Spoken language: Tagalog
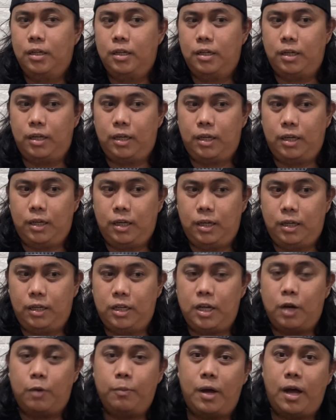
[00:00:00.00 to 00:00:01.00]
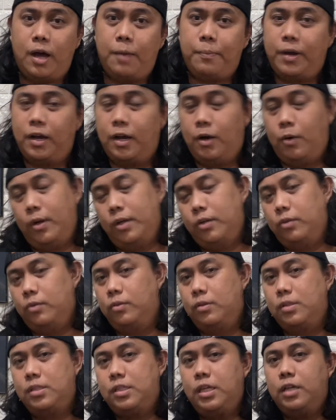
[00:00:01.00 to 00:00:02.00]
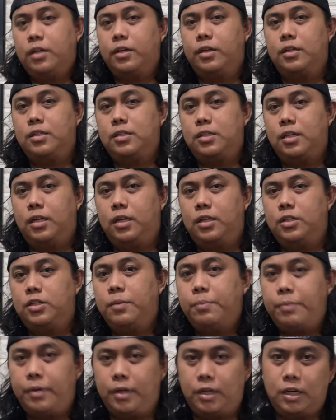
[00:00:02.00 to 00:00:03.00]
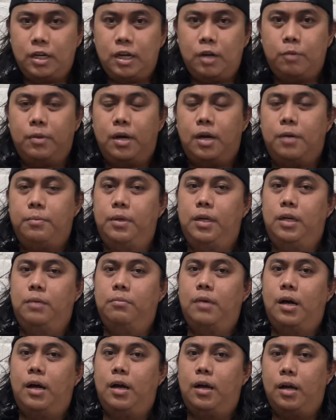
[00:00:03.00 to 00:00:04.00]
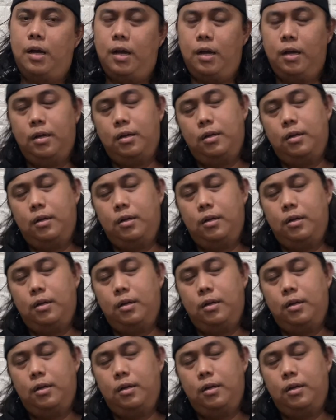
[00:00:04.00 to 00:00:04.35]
Eh, hindi ako makakapagawa ng stickers and syempre di na ako makabili, makaka,